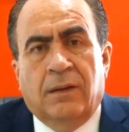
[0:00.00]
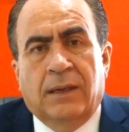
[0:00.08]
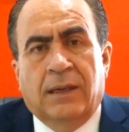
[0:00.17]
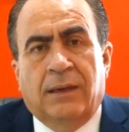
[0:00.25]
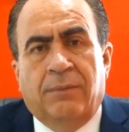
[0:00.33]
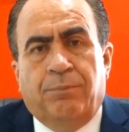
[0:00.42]

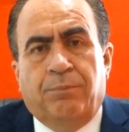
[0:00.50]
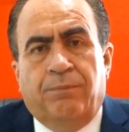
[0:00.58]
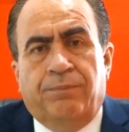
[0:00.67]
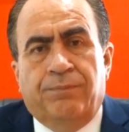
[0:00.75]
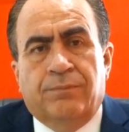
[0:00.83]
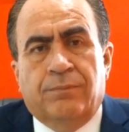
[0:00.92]
eh,
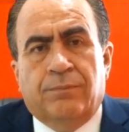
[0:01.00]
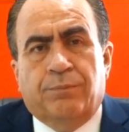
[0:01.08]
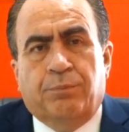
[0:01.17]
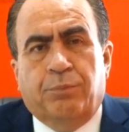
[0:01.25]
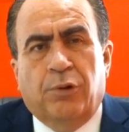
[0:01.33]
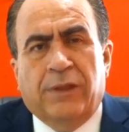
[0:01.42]

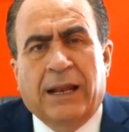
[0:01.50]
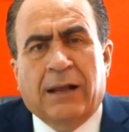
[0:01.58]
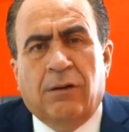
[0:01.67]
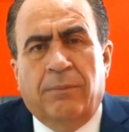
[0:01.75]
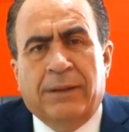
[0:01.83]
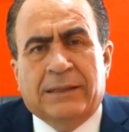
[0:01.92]

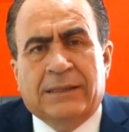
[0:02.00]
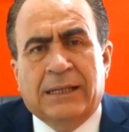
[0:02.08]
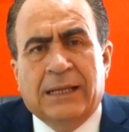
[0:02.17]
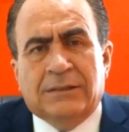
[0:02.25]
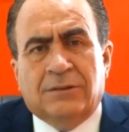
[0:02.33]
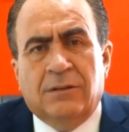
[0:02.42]
pudiera
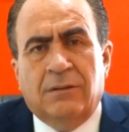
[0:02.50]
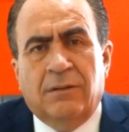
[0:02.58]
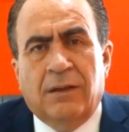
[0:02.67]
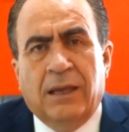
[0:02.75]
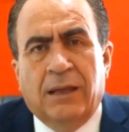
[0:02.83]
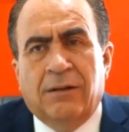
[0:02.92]
convertir esto
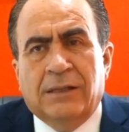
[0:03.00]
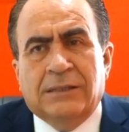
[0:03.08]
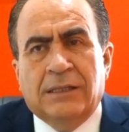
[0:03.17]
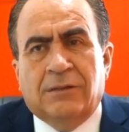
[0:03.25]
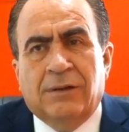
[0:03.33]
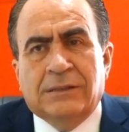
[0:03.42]
en una
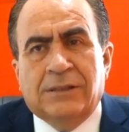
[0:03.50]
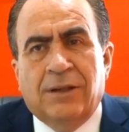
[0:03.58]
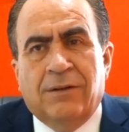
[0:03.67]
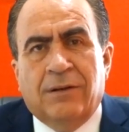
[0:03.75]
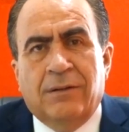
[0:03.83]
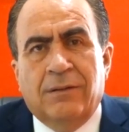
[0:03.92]

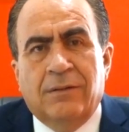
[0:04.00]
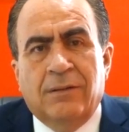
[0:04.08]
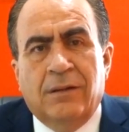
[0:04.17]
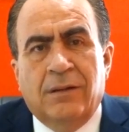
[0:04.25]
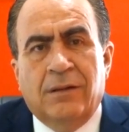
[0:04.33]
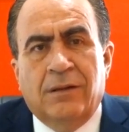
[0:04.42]
situación
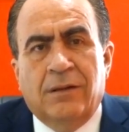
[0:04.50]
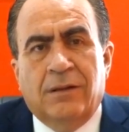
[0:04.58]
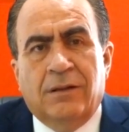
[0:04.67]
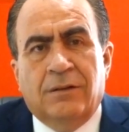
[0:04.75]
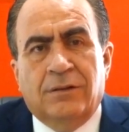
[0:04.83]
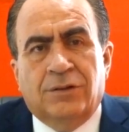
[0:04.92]

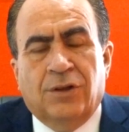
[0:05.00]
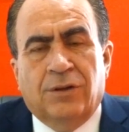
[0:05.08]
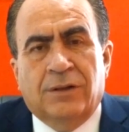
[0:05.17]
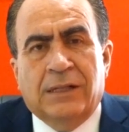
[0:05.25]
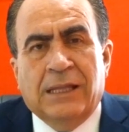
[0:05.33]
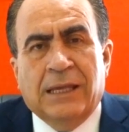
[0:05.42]

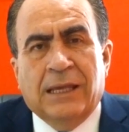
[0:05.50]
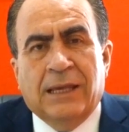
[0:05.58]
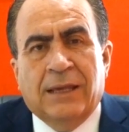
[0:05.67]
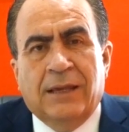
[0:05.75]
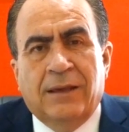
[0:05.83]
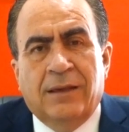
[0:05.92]
donde
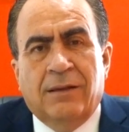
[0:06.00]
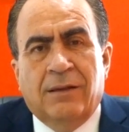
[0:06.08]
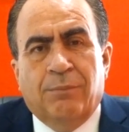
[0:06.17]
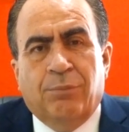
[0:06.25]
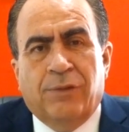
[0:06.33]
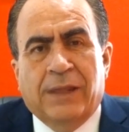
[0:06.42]

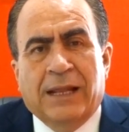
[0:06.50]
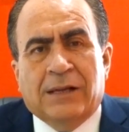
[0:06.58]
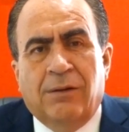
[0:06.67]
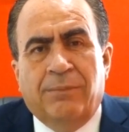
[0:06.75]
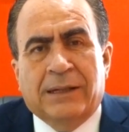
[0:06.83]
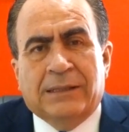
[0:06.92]
pudiera
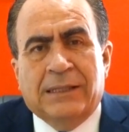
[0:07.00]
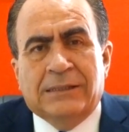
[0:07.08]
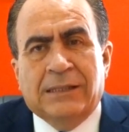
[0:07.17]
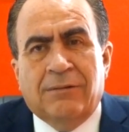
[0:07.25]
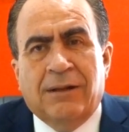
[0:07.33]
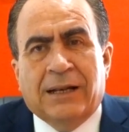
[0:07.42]

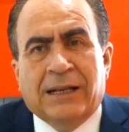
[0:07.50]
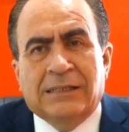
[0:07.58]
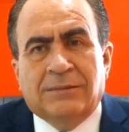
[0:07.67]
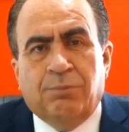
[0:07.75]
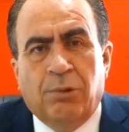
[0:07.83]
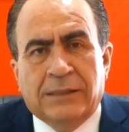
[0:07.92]
convertirse en una
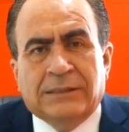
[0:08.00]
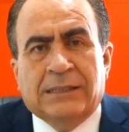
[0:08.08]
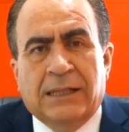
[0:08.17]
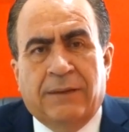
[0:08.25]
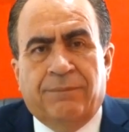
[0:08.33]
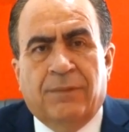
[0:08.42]

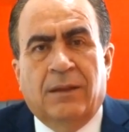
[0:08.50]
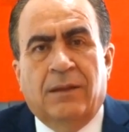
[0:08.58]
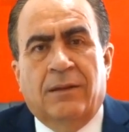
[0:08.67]
respuesta